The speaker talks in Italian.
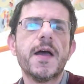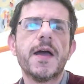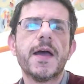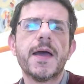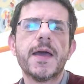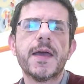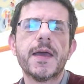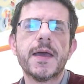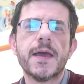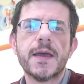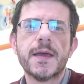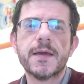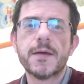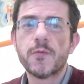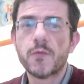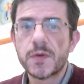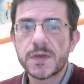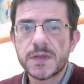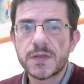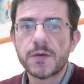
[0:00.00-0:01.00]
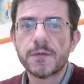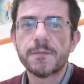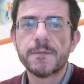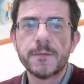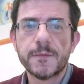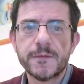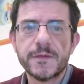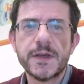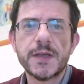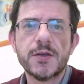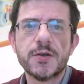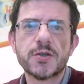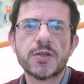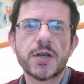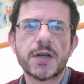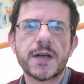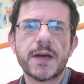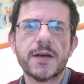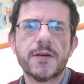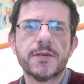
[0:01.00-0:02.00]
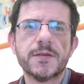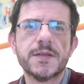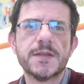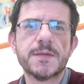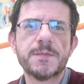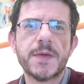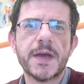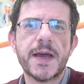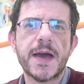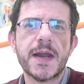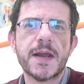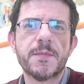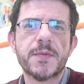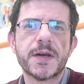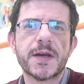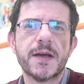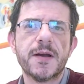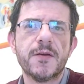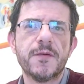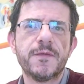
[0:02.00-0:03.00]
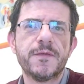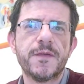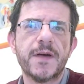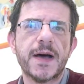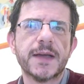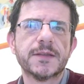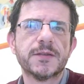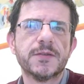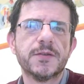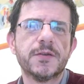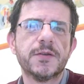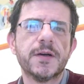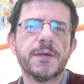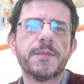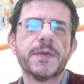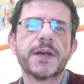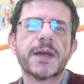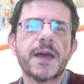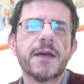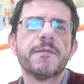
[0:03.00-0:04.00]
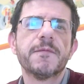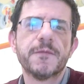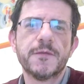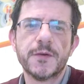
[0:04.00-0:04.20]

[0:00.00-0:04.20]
E in questo video cercherò di spiegare perché l'ho fatto e perché